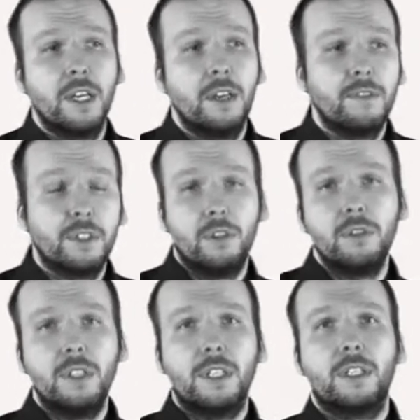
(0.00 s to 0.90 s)
W stronie
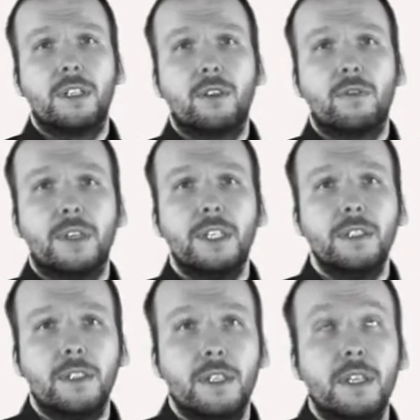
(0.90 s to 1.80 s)
internetowej
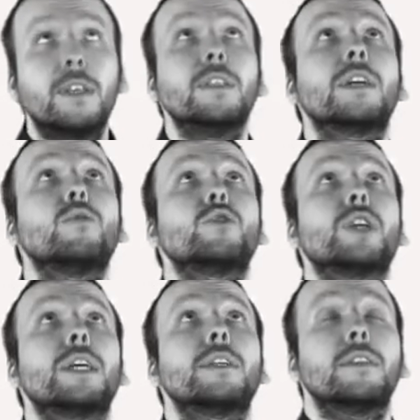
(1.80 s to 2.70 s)
na
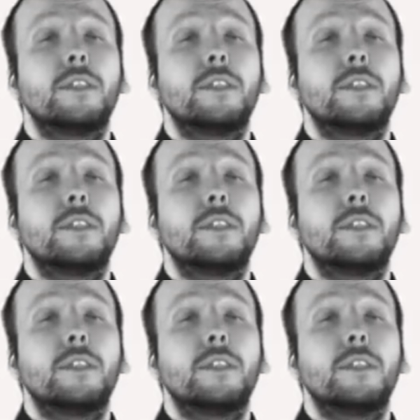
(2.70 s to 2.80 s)
górze